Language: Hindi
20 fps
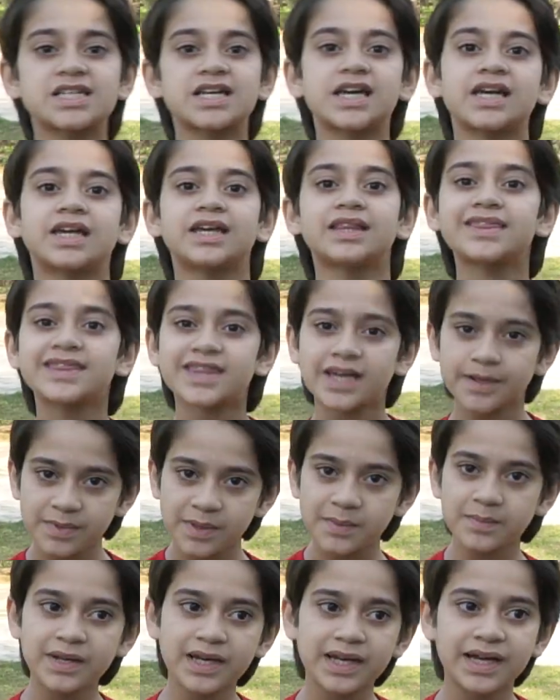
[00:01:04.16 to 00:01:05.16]
जाएंगे
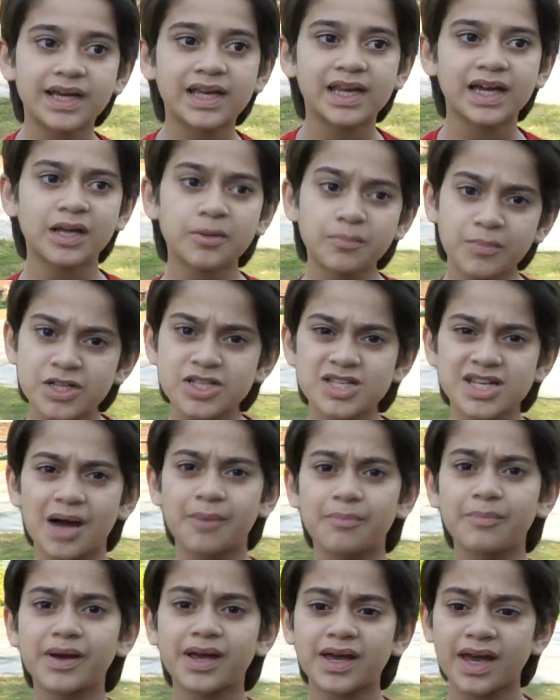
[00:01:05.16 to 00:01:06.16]
तभी मिलेगी लेकिन
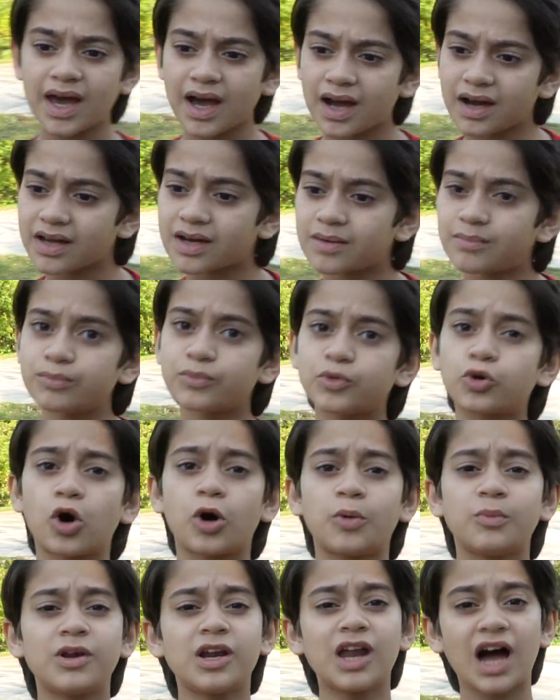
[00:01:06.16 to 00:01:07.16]
पंजाब में क्या है अगर हम
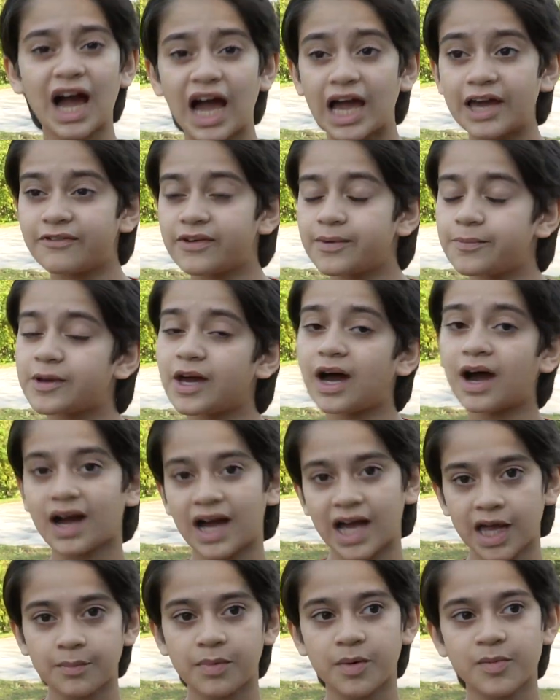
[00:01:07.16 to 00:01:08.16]
नॉर्मल हाईवे पे या
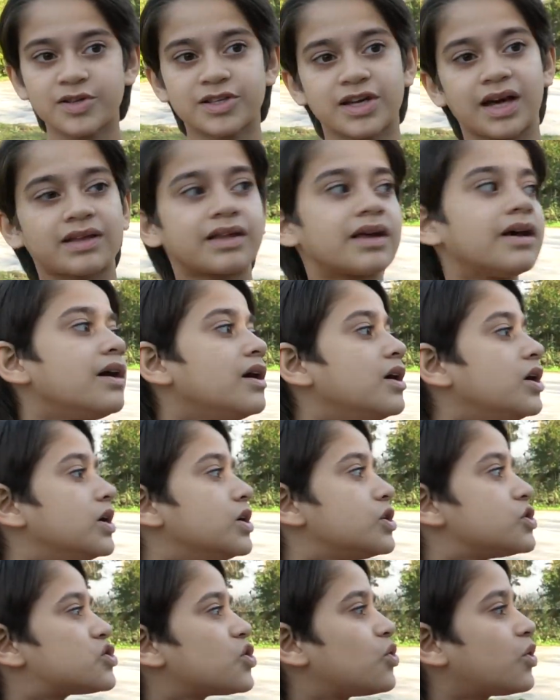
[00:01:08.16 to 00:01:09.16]
कहीं पे भी जाते हैं
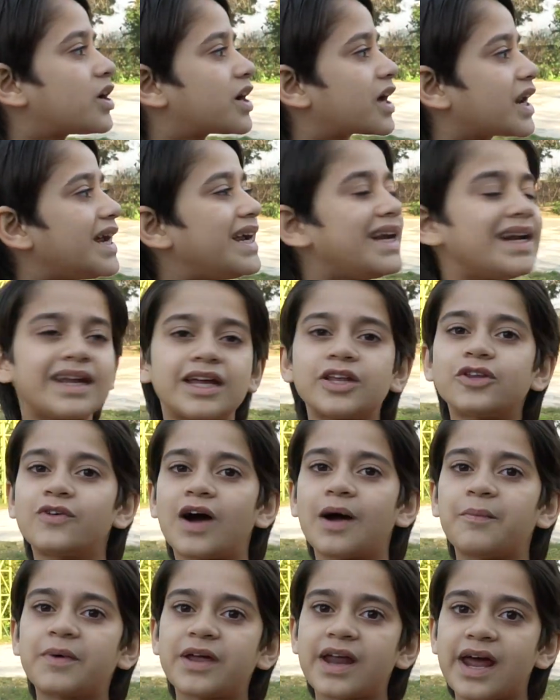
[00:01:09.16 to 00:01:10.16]
सो ग्रीनरी तो
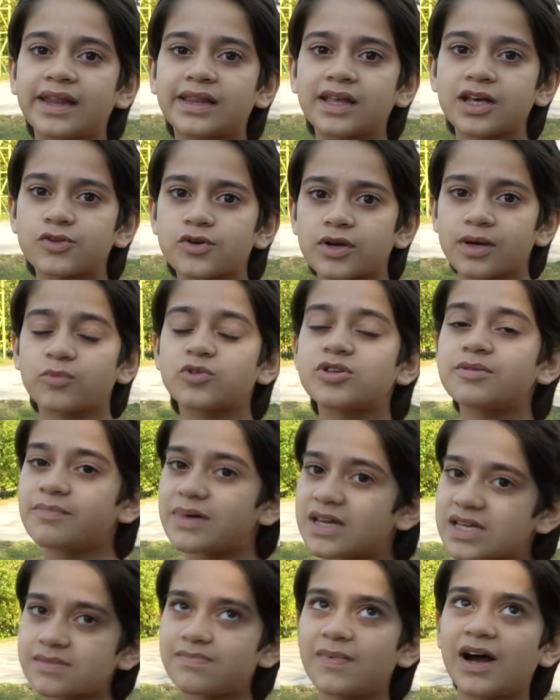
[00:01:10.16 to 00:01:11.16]
वहाँ पे रहती है जो कि मुझे
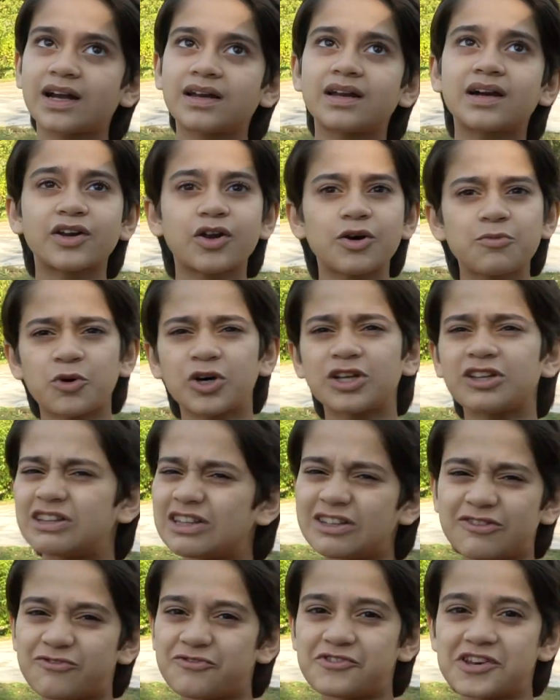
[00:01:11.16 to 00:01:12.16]
बेस्ट पार्ट लग रहा है बहुत
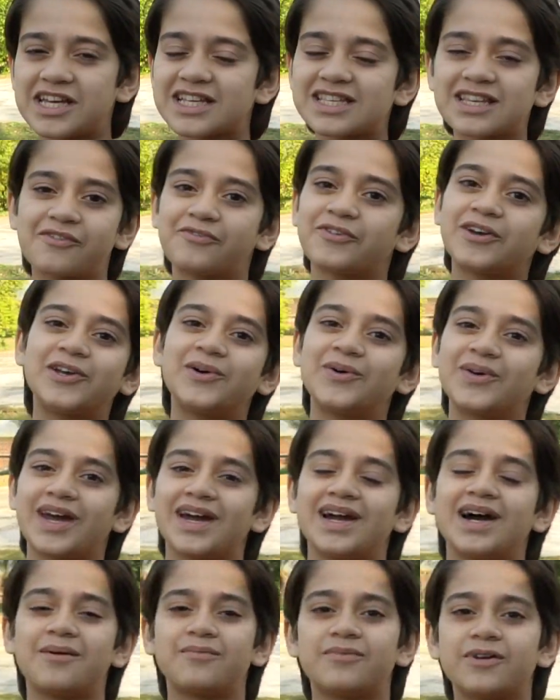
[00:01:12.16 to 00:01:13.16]
फ्री सा फील हो रहा
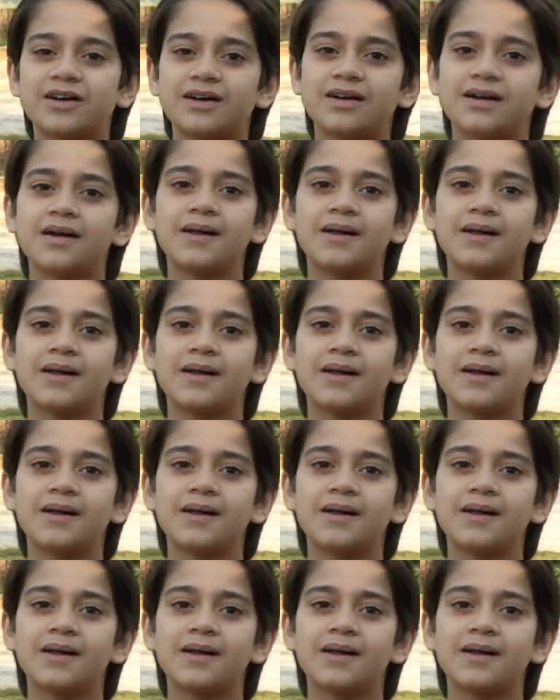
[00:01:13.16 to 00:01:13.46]
है यहाँ पे